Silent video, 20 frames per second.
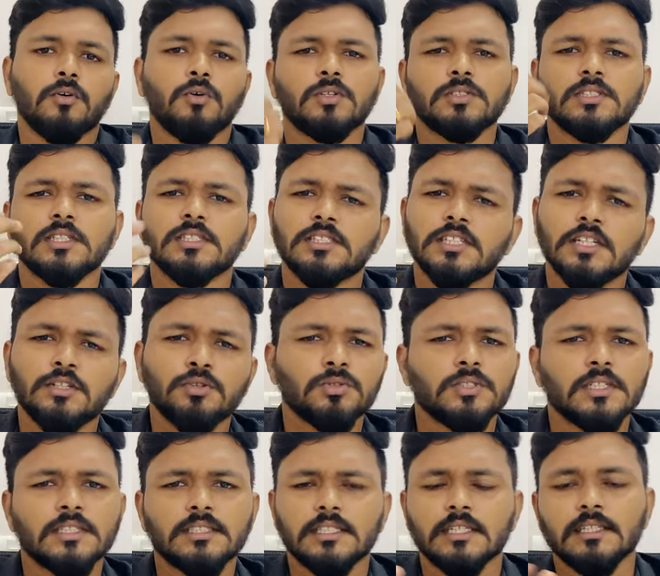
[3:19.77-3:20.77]
ஒரு சிக்ஸ்டி டூ
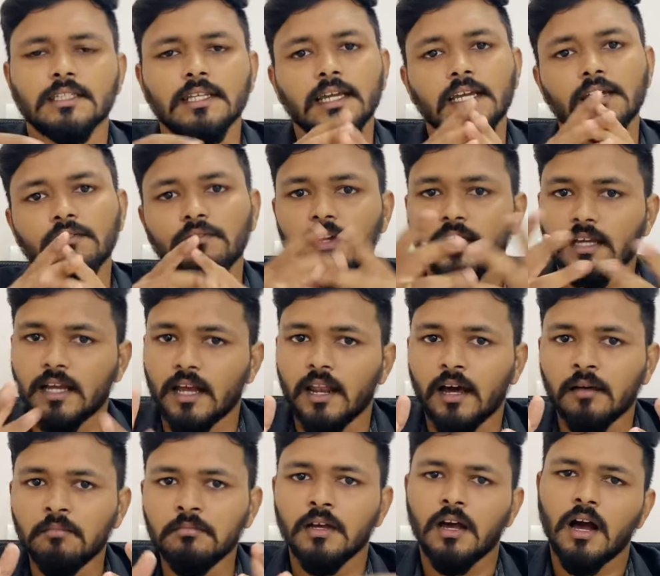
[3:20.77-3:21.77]
சிக்ஸ்டி த்ரீக்கு
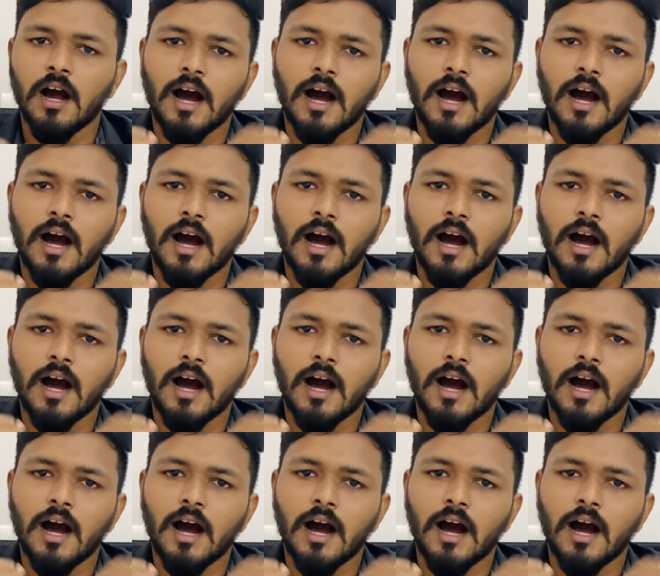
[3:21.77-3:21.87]
விற்கலாம்